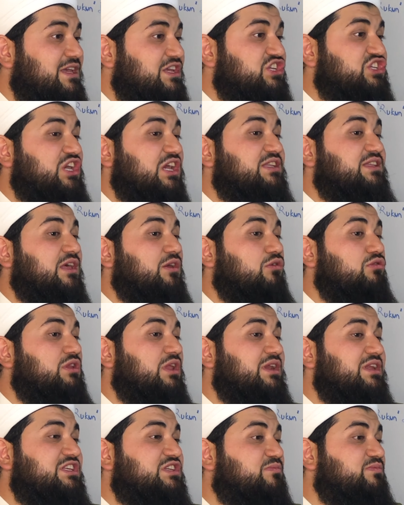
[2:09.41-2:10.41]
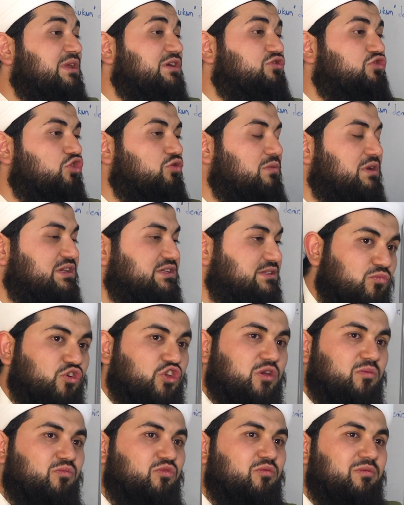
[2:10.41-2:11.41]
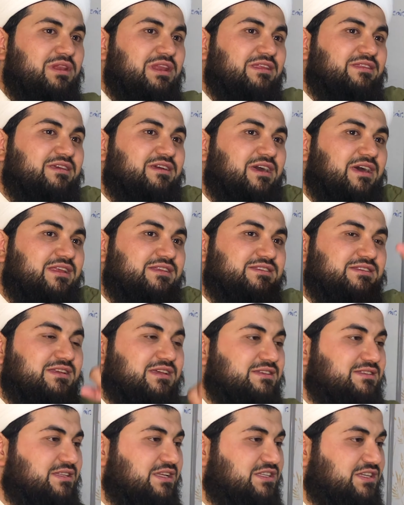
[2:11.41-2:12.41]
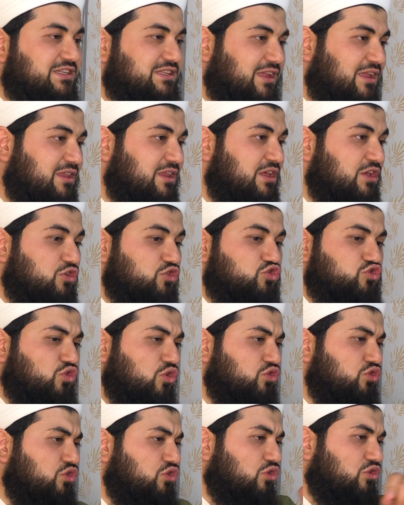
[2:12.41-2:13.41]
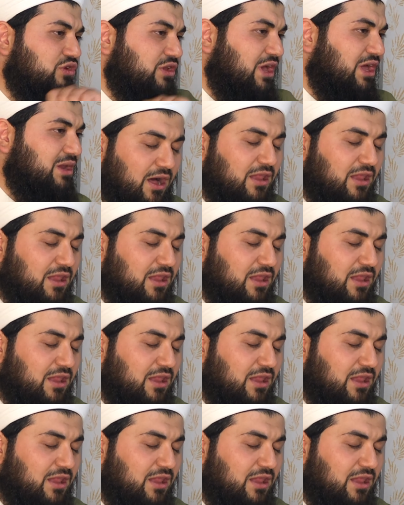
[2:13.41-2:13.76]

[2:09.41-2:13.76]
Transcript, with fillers: Şeytan onları çıplak görmek istiyor. Bugün bu milletin karısını kızına şeytan soyuyor yani.